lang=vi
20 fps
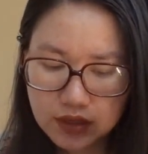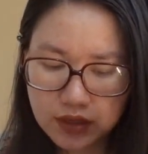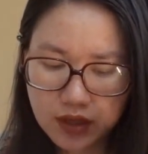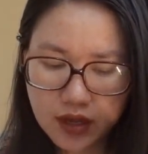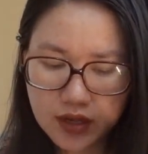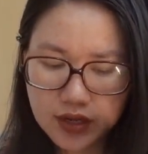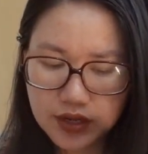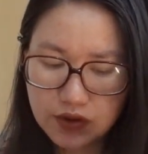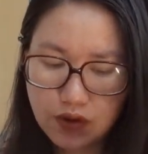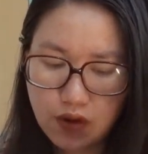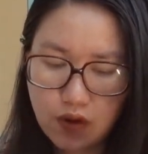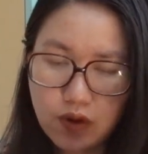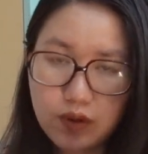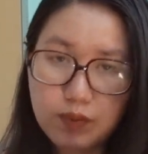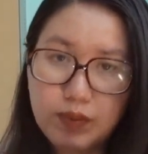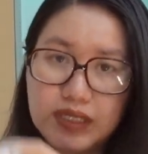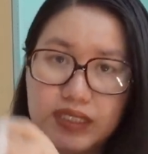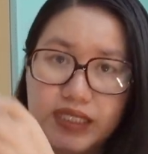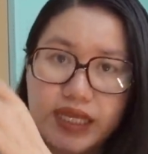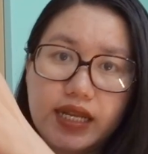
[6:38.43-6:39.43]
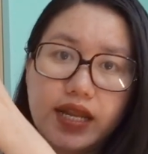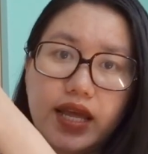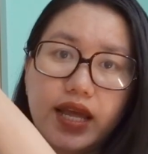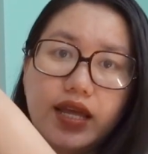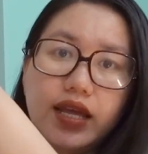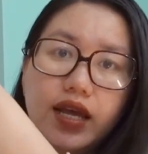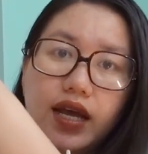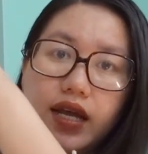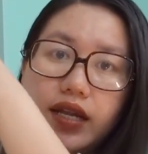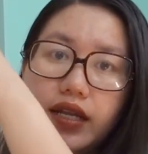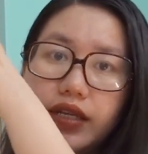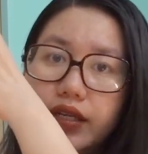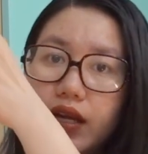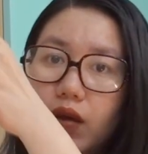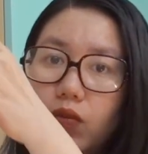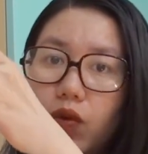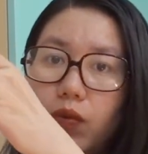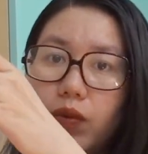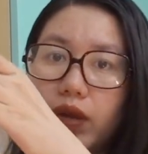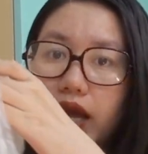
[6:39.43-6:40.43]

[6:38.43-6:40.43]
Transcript: đó thì đồ thì mình sẽ để hết ở trong một